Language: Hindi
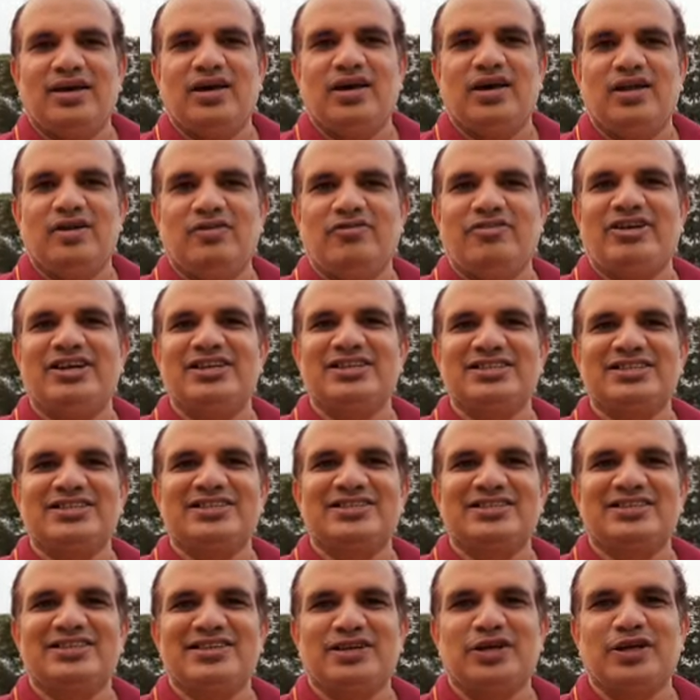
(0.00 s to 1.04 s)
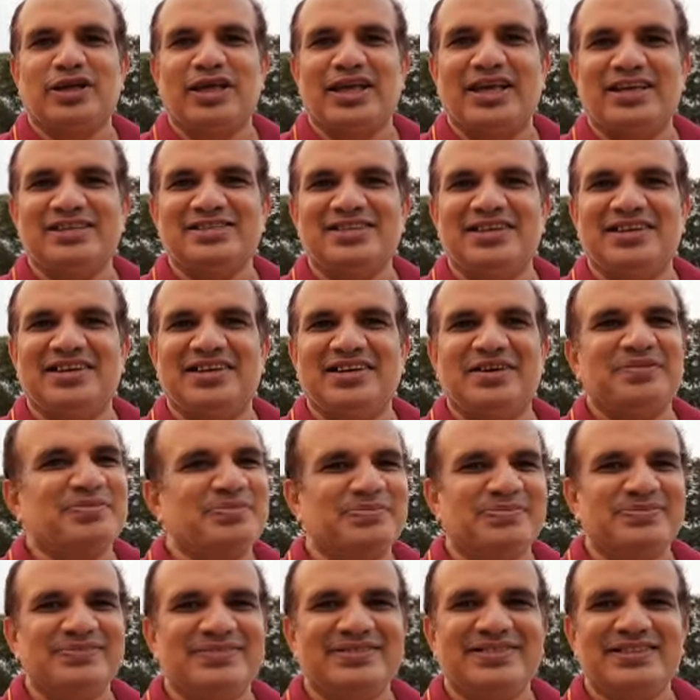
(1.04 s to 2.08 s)
हेलो फ्रेंड्स कैसे हैं आप
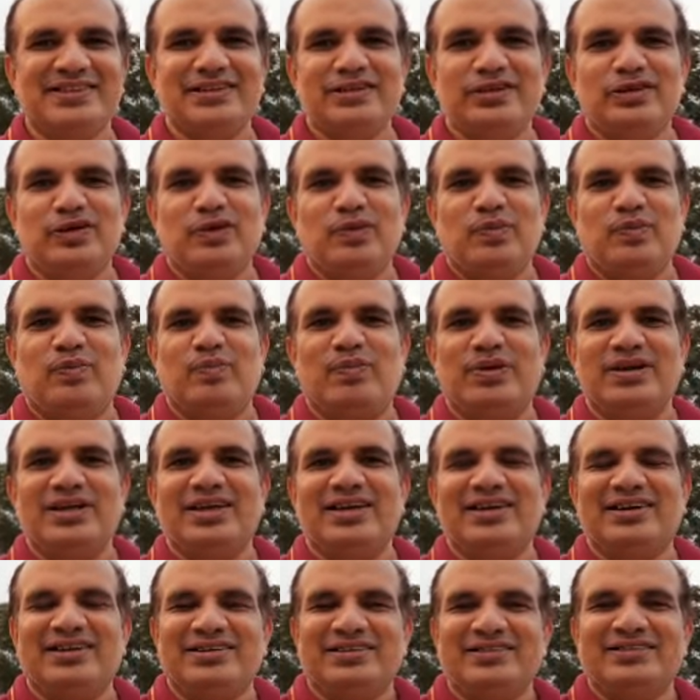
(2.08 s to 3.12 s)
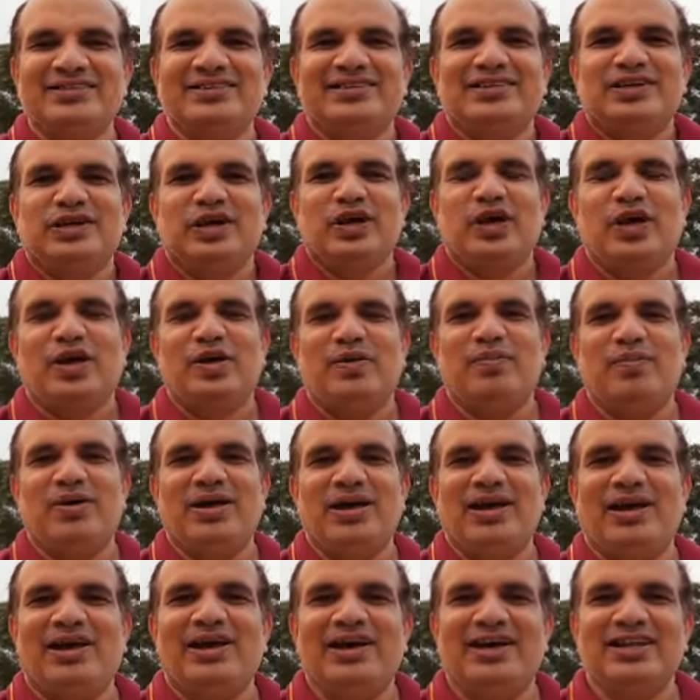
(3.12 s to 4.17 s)
बढ़िया मैं
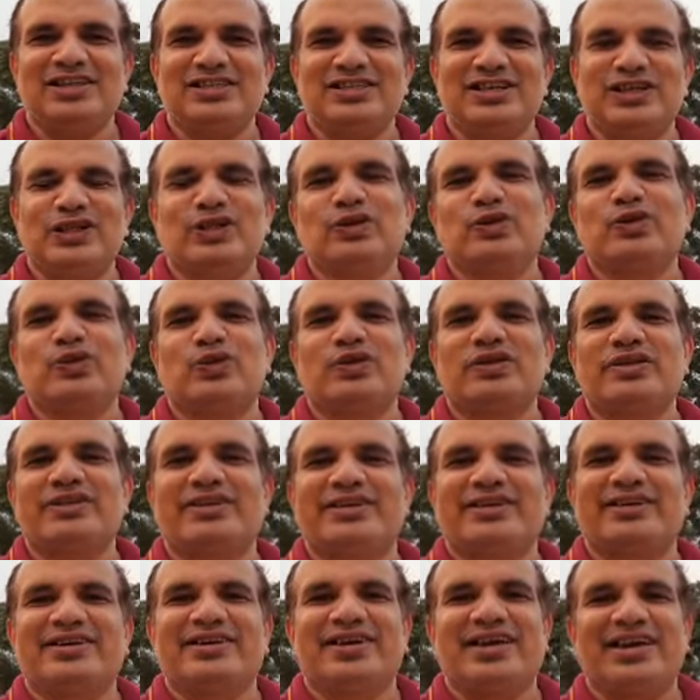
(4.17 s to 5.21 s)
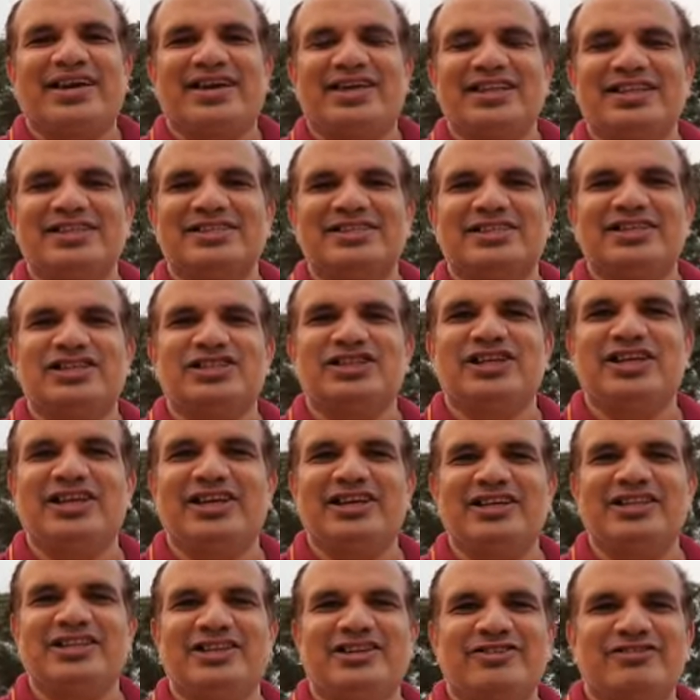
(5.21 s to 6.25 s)
घर से दूर एक हिल स्टेशन
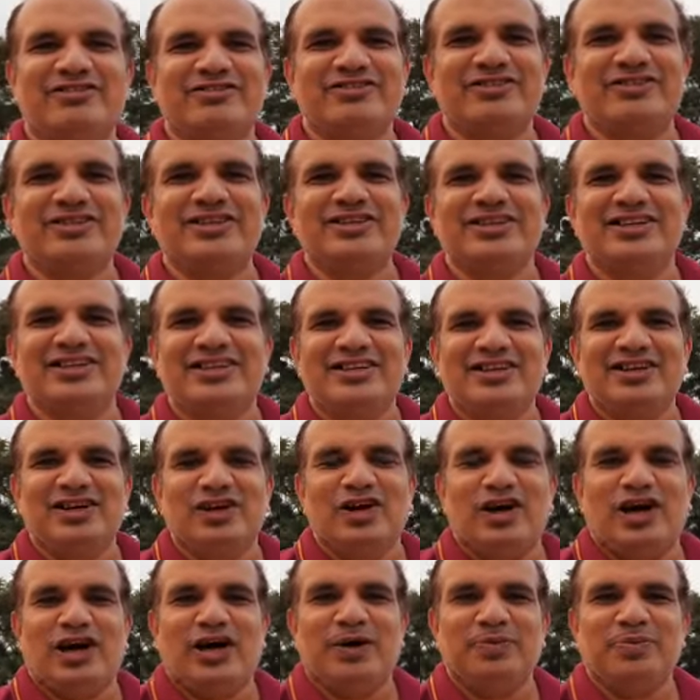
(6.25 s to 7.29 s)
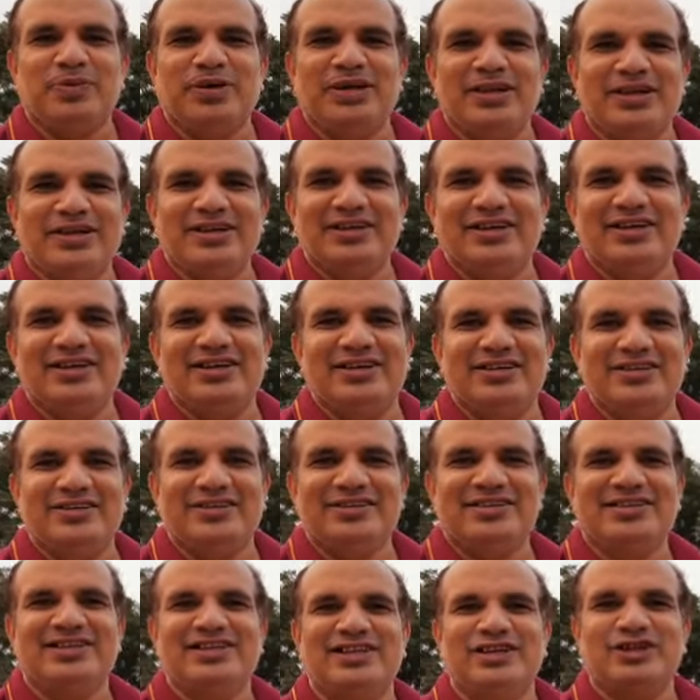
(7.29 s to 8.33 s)
की तरफ आपके
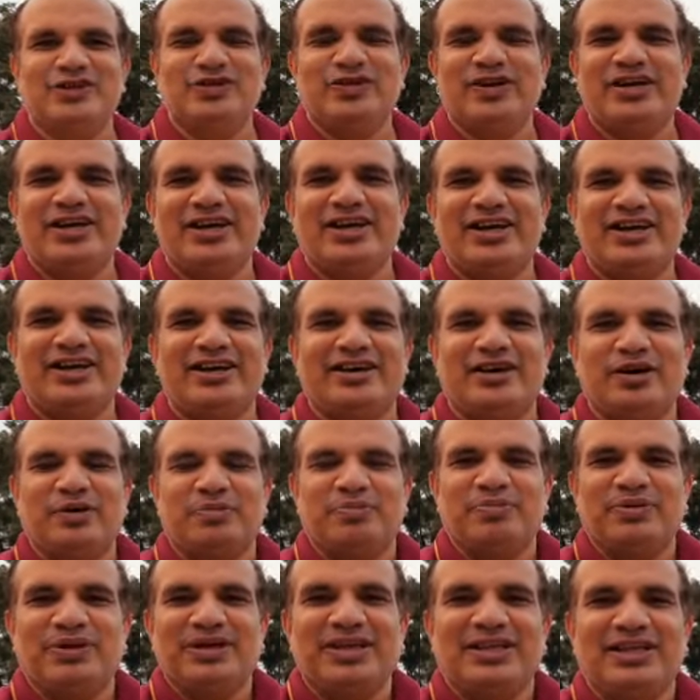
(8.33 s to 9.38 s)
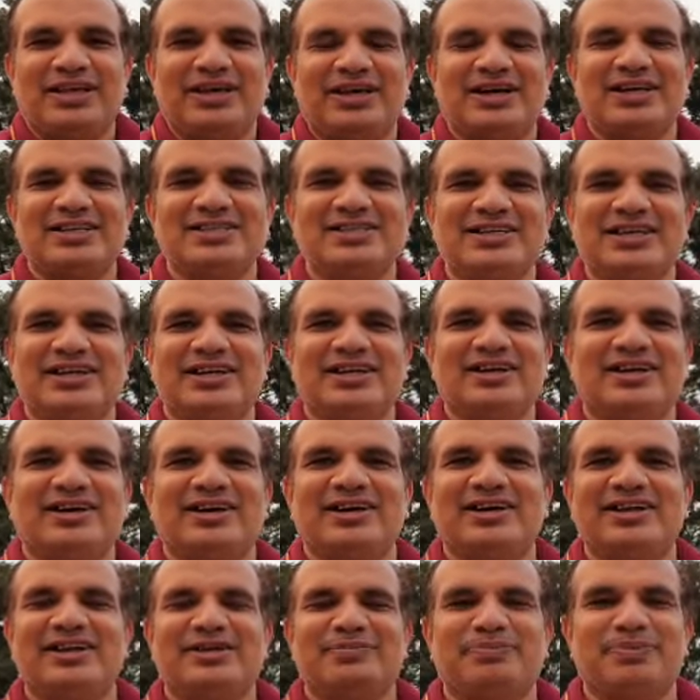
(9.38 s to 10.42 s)
लिए जो है अब यहाँ से
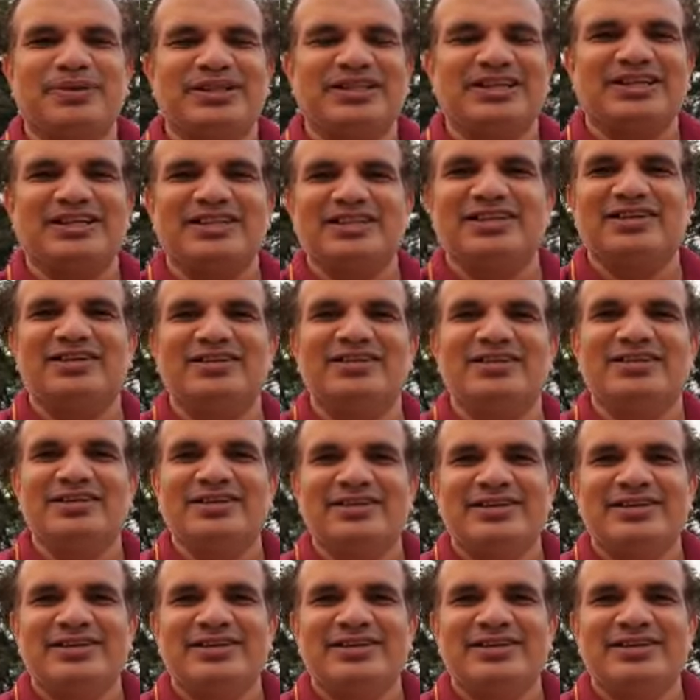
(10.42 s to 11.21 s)
अगले पंद्रह दिन